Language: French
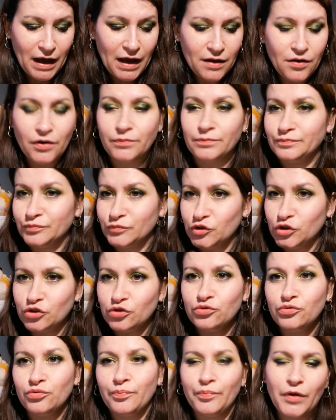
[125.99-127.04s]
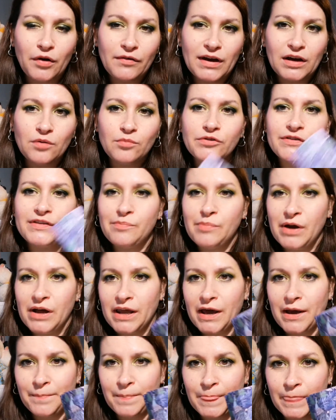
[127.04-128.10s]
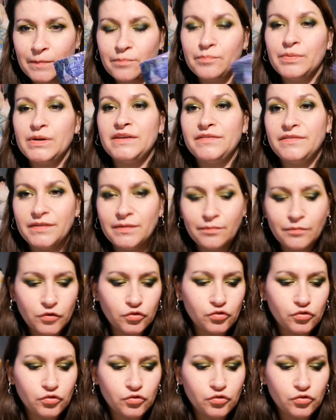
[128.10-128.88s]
Alors, du coup, on va commencer par la blessime.